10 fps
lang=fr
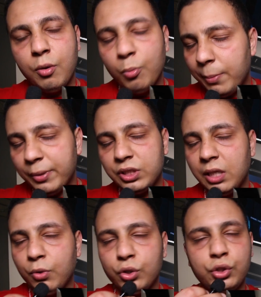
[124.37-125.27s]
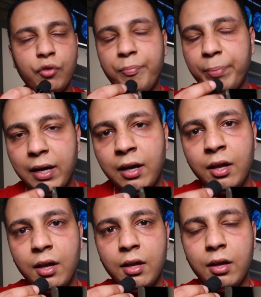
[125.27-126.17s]
Moi personnellement, je trouve pas
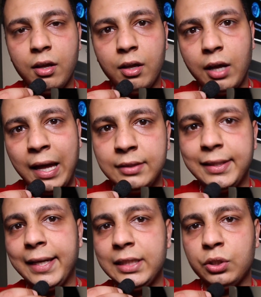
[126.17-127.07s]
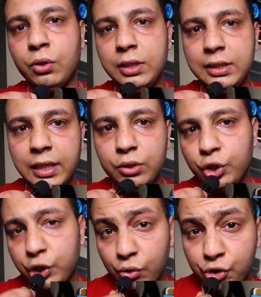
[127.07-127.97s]
euh, intéressant l'idée de
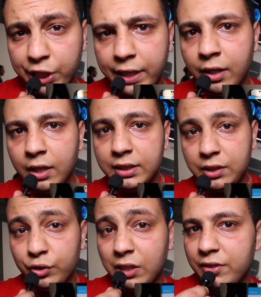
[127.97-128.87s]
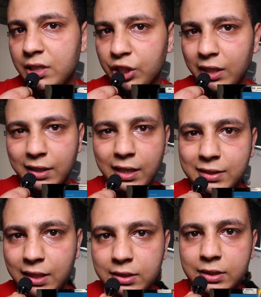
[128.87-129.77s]
changer si vous avez déjà un
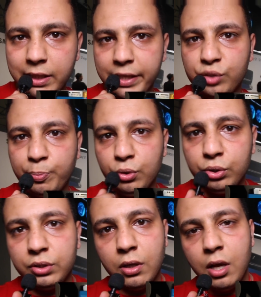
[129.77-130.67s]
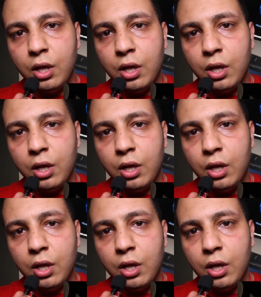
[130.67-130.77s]
Galaxy S6 Edge Plus,